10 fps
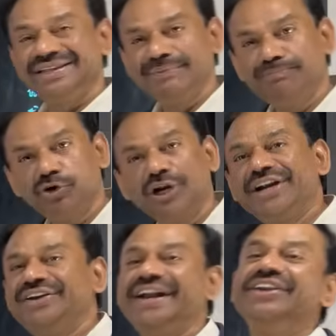ఇప్పుడున్న
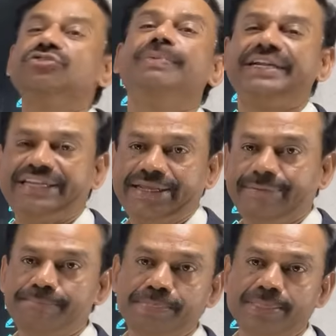ట్రెండ్స్ బట్టి
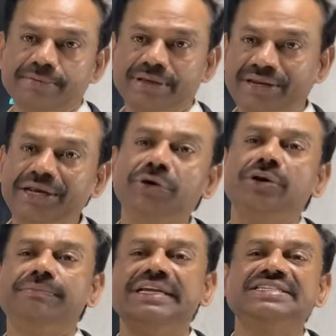
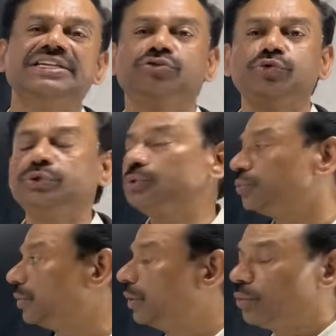రెండుని మిక్స్ చేసుకుంటూ
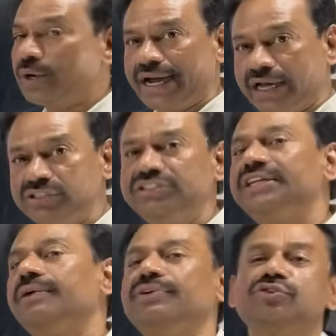ఒక
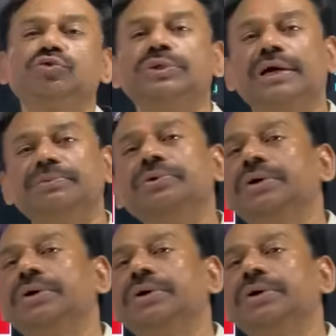అంచనా వేసుకుందాము